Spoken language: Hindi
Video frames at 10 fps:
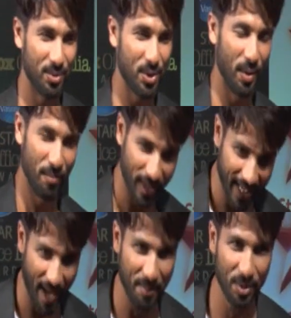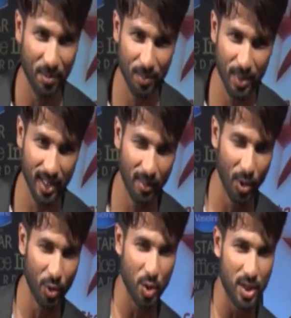सो वेरी हैप्पी टू बी है
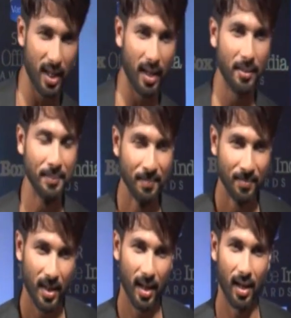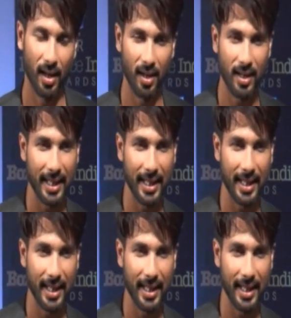बहुत खुशी है uh,